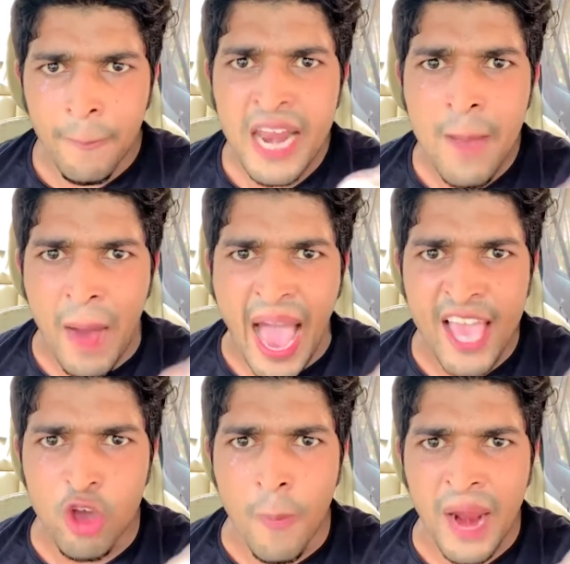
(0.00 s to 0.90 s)
अपने
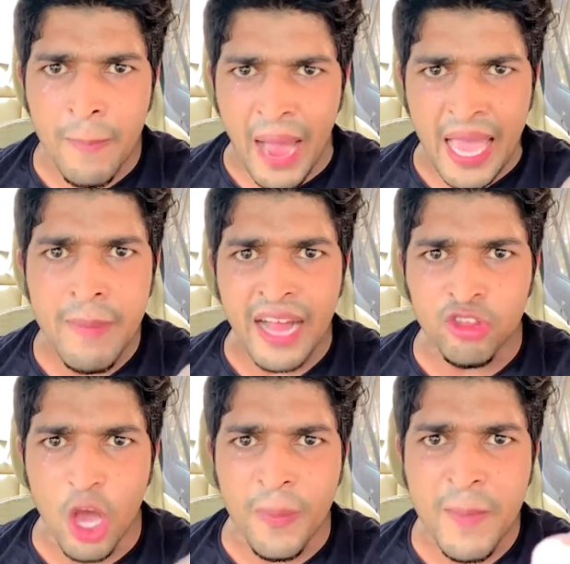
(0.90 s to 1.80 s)
भाई को अपना भाई
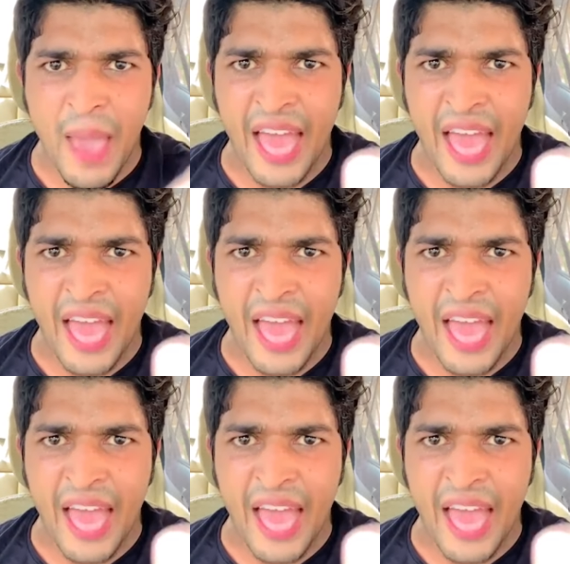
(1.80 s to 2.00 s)
मानते हो अपनी